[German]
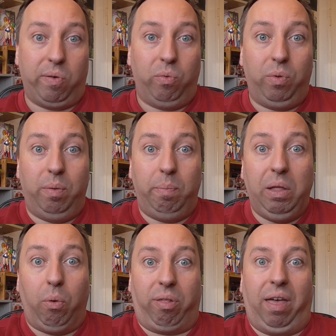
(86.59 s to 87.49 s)
schon
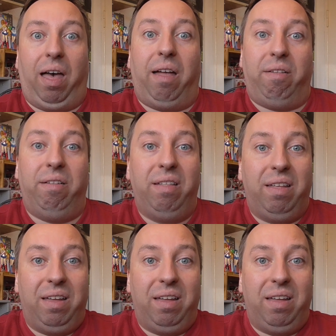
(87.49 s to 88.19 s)
Minusgrade.